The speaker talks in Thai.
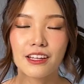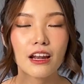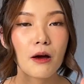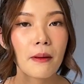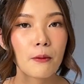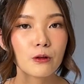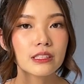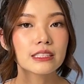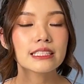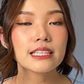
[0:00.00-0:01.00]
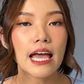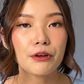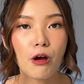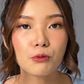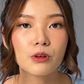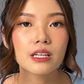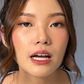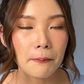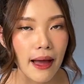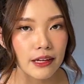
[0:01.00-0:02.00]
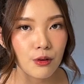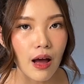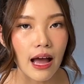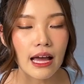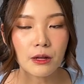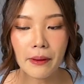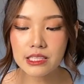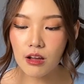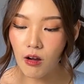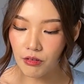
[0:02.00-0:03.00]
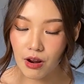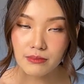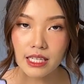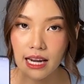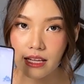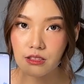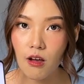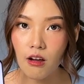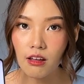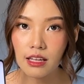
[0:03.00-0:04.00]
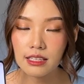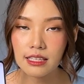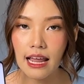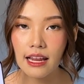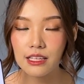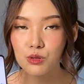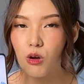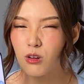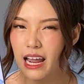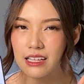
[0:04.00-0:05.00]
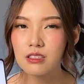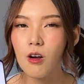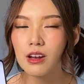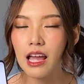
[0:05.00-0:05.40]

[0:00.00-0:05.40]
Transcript: ดี๋ยวเรามาพูดถึงดีไซน์รอบตัวเครื่องกันบ้างดีกว่าค่ะ เดี๋ยวไมจะขอเริ่มจากหน้าจอก่อนเลยนะ ในส่วนของหน้าจอ